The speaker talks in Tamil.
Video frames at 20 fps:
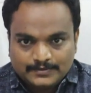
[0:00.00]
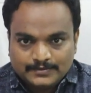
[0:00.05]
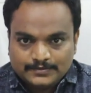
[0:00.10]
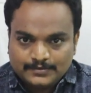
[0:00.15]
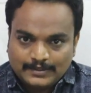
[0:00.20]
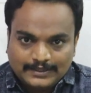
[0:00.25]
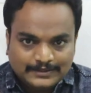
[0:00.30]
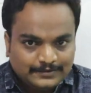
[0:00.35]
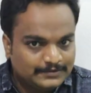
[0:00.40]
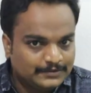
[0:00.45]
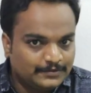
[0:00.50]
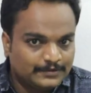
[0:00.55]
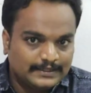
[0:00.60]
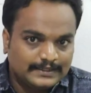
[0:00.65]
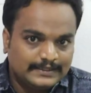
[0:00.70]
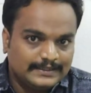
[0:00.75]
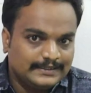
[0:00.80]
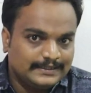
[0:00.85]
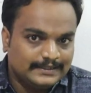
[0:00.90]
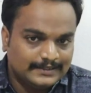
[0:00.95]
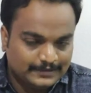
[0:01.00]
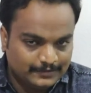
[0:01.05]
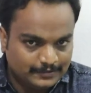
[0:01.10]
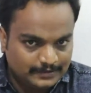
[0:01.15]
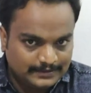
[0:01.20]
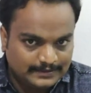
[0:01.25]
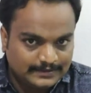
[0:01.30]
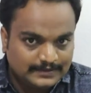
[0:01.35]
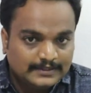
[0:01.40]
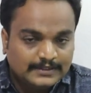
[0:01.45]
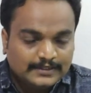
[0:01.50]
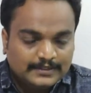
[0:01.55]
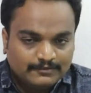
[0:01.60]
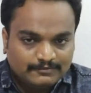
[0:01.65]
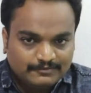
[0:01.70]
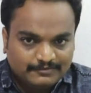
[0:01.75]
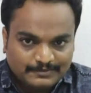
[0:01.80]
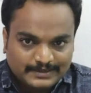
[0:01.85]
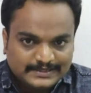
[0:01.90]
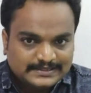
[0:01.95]
ஸோ அது வந்து ஒரு ஒரு
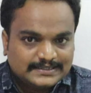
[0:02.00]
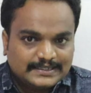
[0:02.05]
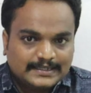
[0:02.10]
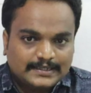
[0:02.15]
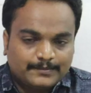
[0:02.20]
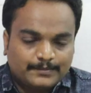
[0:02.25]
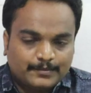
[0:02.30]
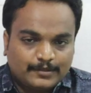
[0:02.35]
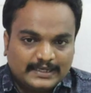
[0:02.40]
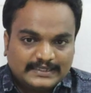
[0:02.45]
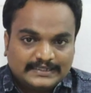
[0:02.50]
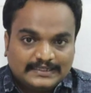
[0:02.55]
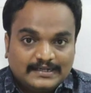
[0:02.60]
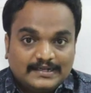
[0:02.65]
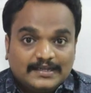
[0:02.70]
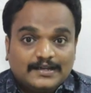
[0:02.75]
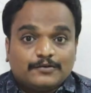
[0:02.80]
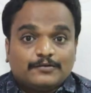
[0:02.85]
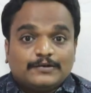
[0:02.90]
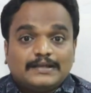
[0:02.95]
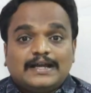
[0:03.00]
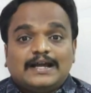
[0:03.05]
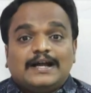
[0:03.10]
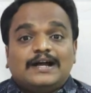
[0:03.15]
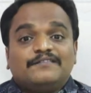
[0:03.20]
உமன்ஸ்க்கான ப்ராடக்ட் இல்லைனா கூட